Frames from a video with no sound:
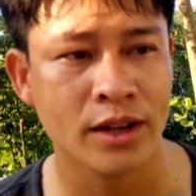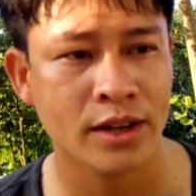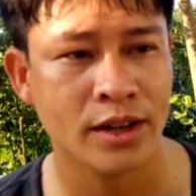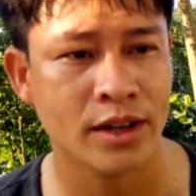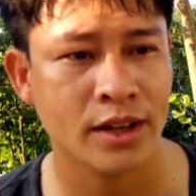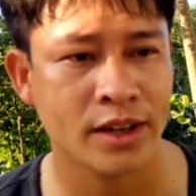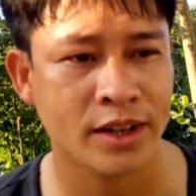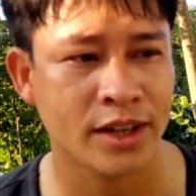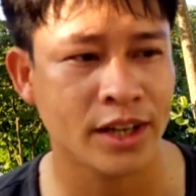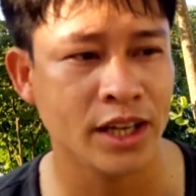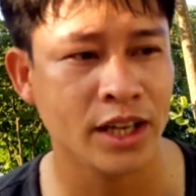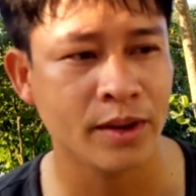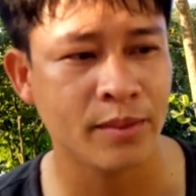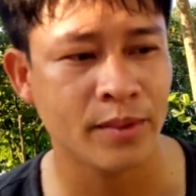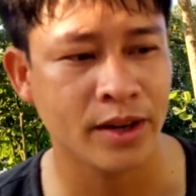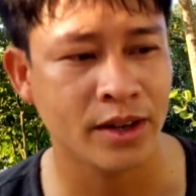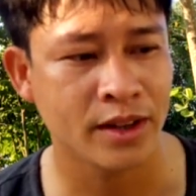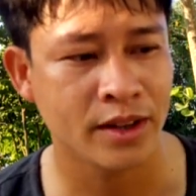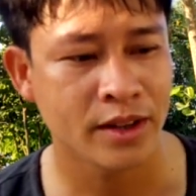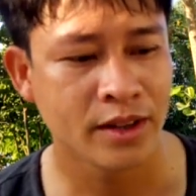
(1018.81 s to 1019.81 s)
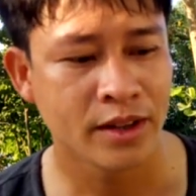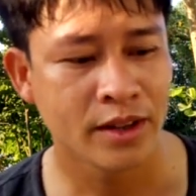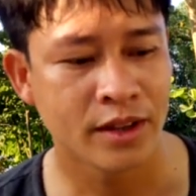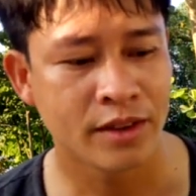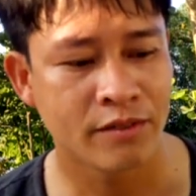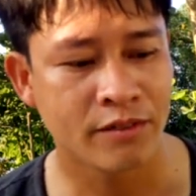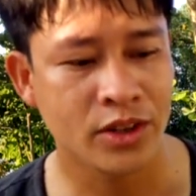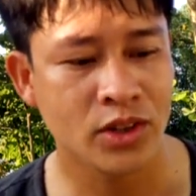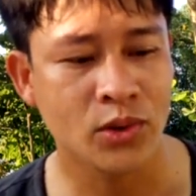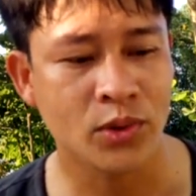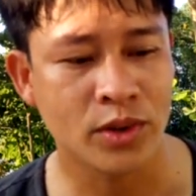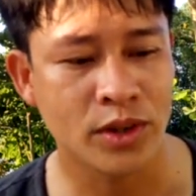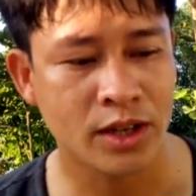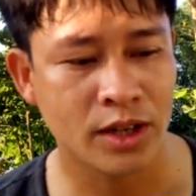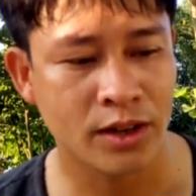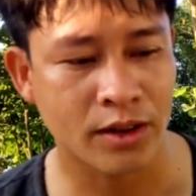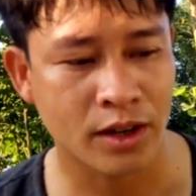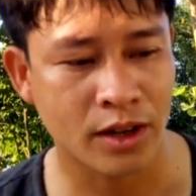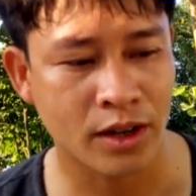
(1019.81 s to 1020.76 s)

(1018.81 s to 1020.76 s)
là khi mà ví dụ như là